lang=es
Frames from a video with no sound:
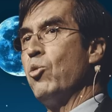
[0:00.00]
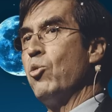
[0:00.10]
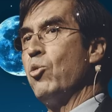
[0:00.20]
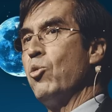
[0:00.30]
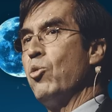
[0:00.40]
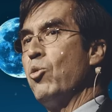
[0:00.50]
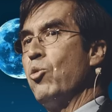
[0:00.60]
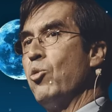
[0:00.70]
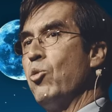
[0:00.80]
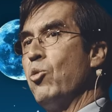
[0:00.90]
Este no es
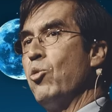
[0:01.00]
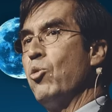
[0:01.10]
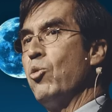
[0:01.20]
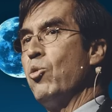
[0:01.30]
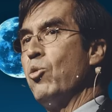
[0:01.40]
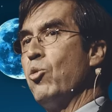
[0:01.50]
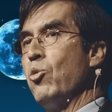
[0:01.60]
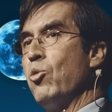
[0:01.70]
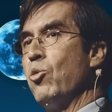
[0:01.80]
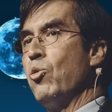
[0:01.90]
un momento de
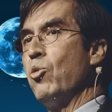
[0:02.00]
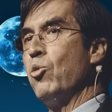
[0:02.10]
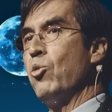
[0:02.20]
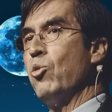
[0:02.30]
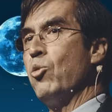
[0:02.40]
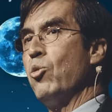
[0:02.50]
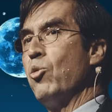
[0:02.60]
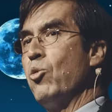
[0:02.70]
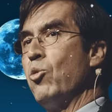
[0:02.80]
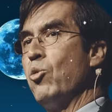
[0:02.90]
sueño
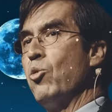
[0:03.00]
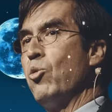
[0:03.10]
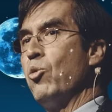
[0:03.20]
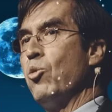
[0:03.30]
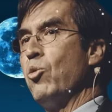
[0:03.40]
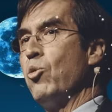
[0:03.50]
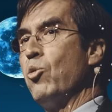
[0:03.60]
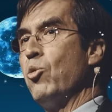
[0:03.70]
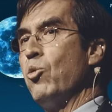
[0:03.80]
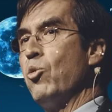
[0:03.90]
anticipado,
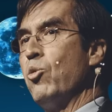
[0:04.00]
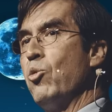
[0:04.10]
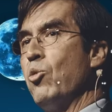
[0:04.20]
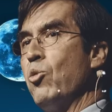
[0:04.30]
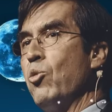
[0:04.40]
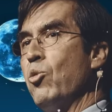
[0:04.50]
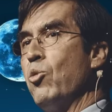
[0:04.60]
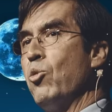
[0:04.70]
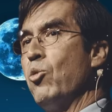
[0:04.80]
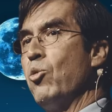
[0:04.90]
es una
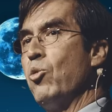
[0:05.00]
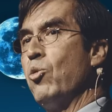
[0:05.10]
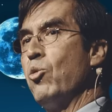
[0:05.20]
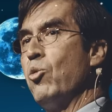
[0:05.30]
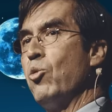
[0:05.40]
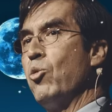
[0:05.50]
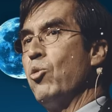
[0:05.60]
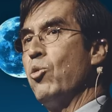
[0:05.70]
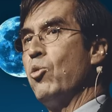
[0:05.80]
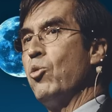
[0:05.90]
práctica.
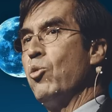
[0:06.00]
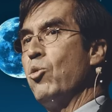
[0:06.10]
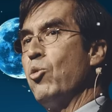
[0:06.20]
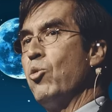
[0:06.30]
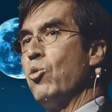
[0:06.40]
¿Vale?